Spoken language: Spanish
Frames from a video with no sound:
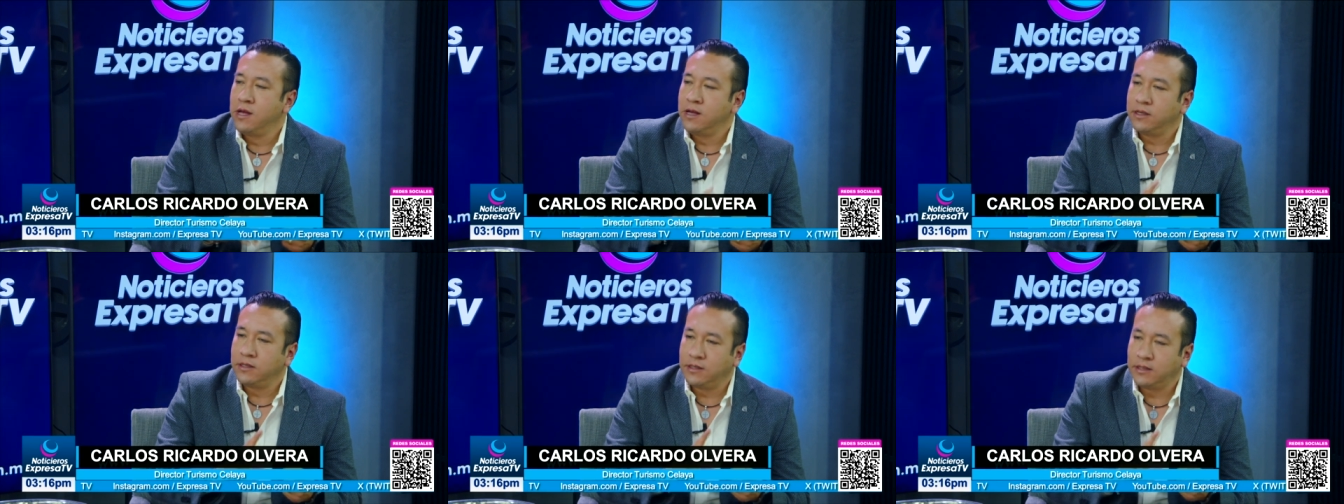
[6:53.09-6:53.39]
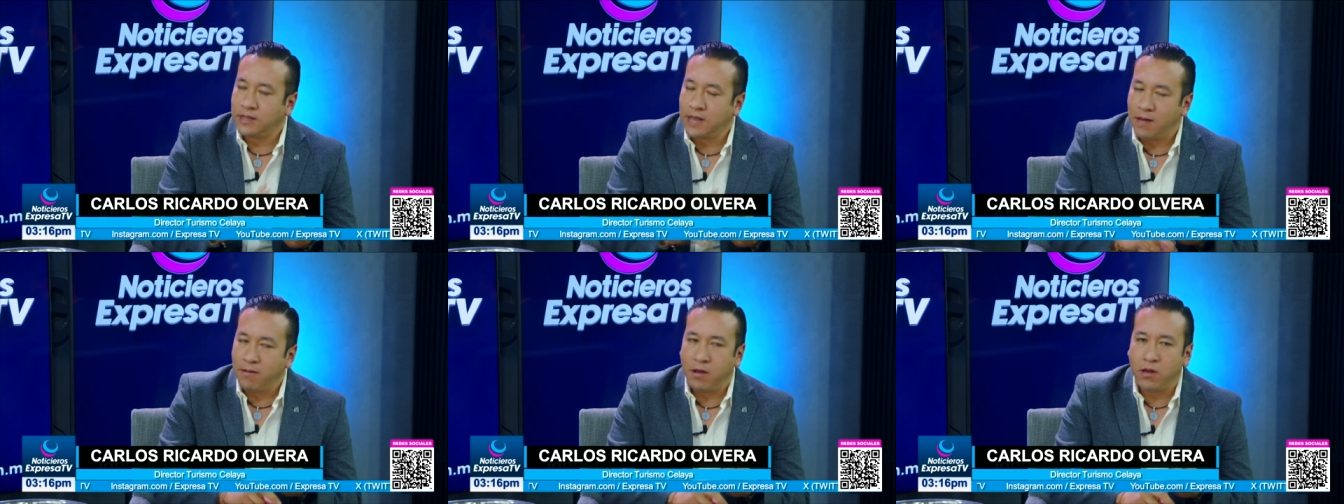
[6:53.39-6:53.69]

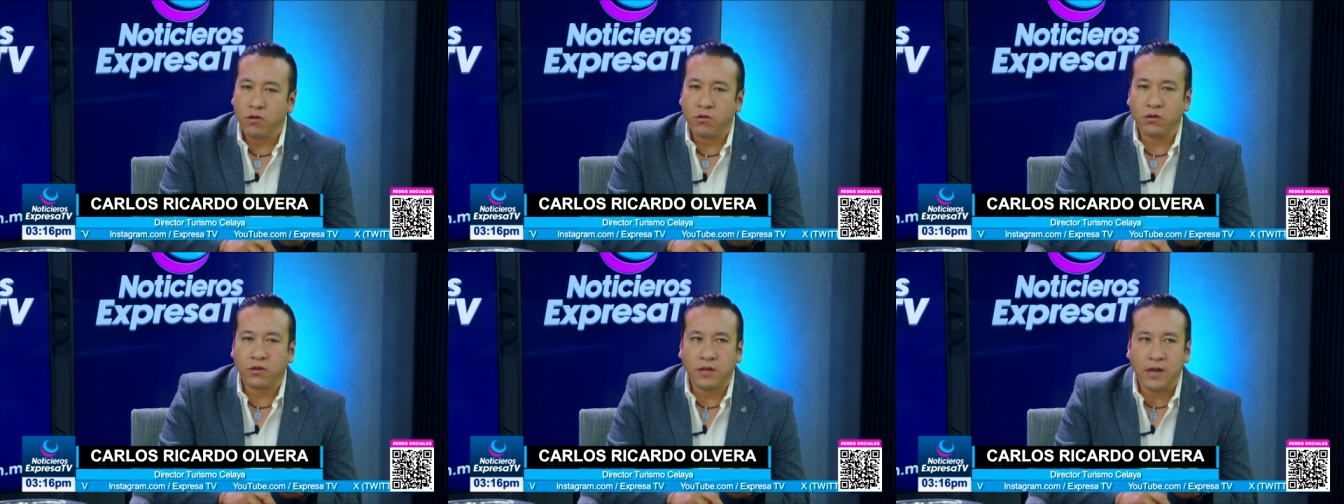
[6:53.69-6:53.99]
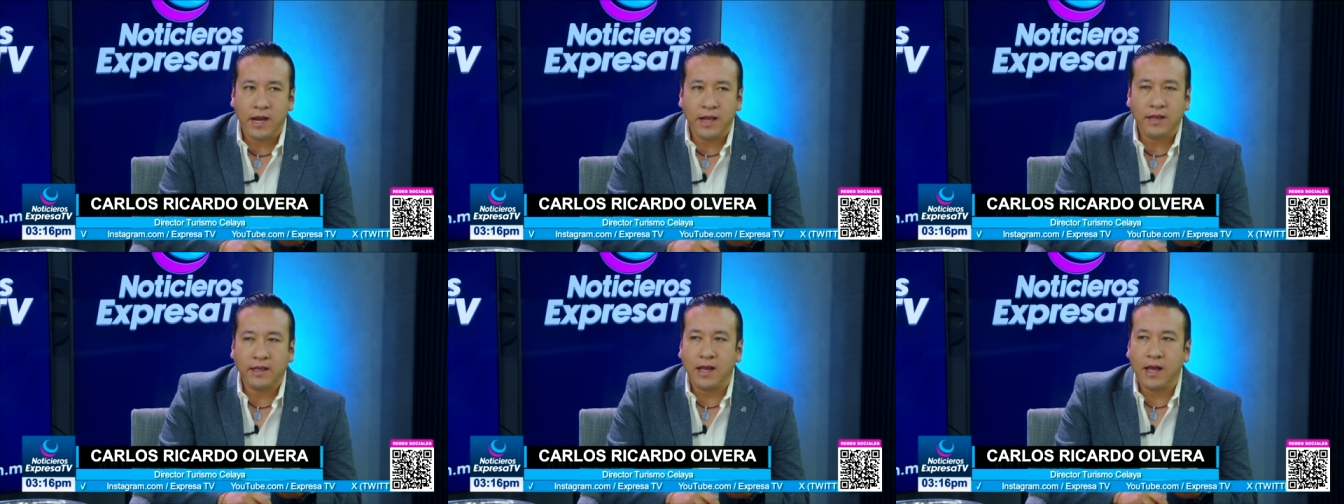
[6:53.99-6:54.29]
sábado
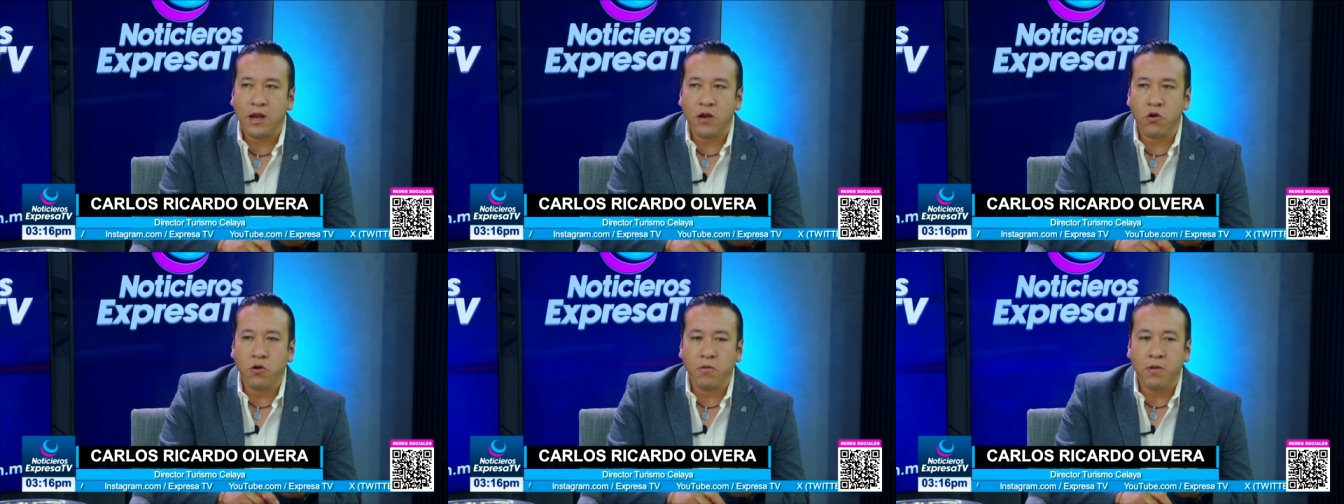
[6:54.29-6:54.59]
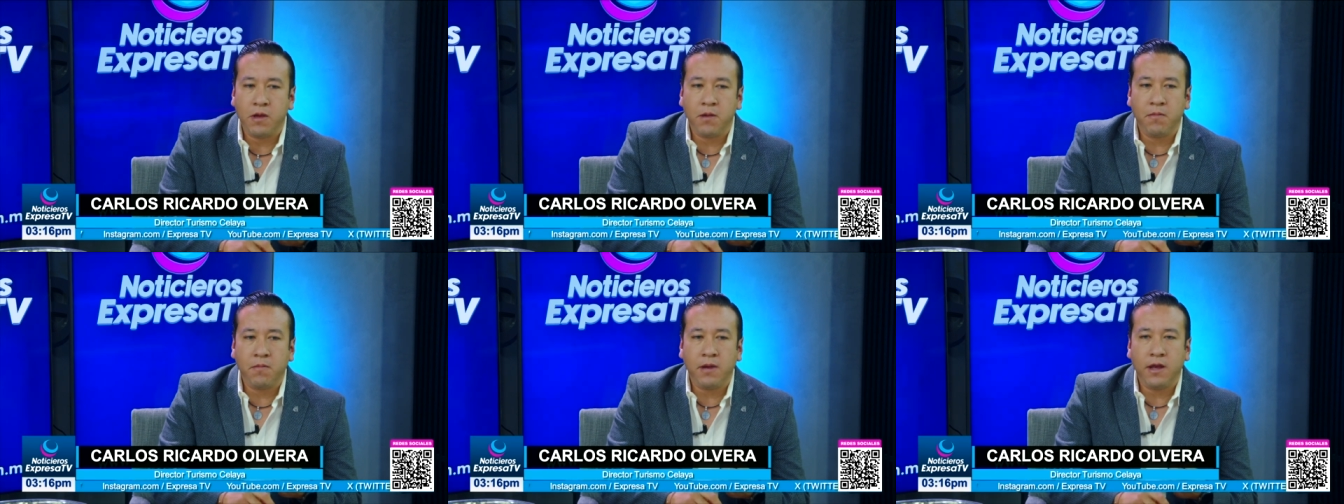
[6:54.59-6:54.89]
30 de
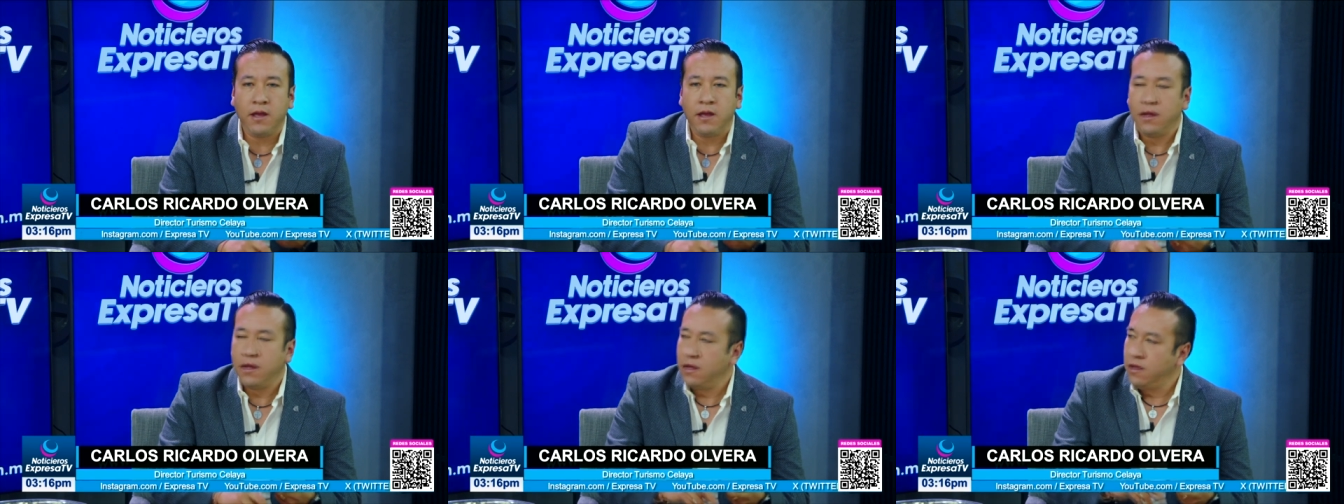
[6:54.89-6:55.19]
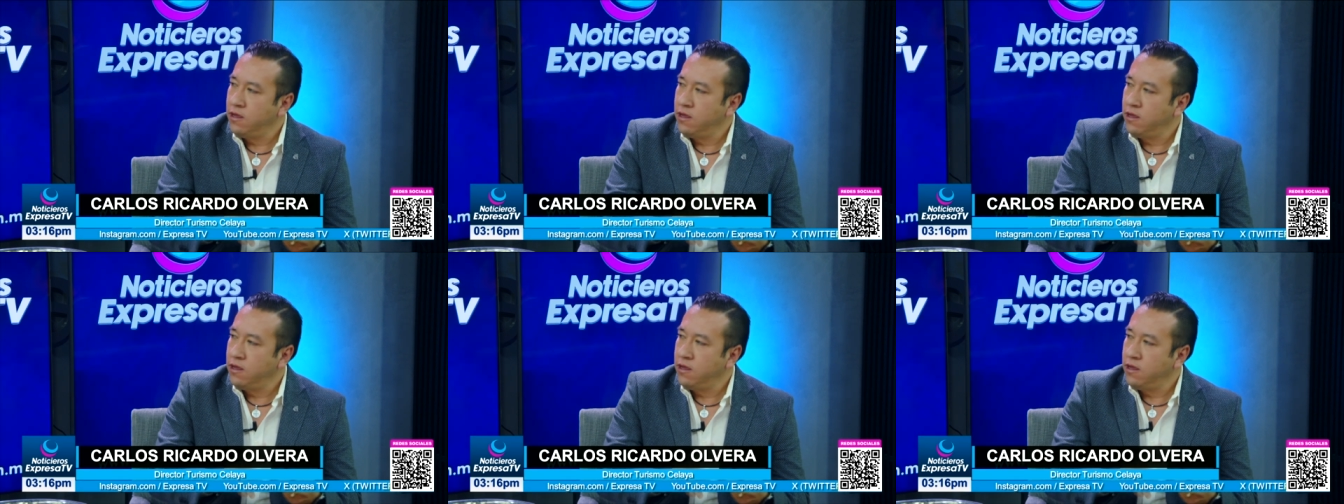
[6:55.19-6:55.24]
noviembre,